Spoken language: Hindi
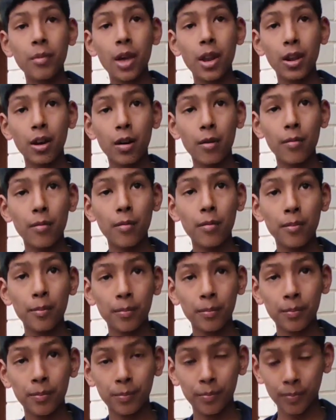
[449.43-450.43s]
कल की
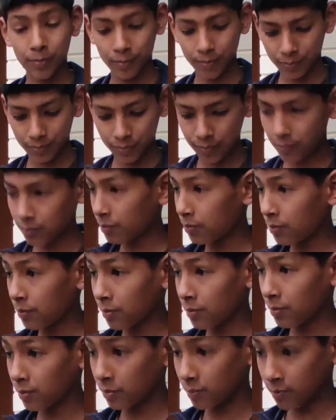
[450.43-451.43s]
तैयारी जोरों शोर में है
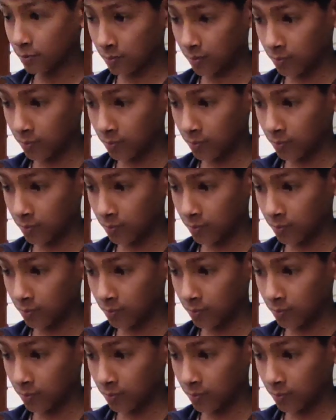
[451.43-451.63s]
चेतन की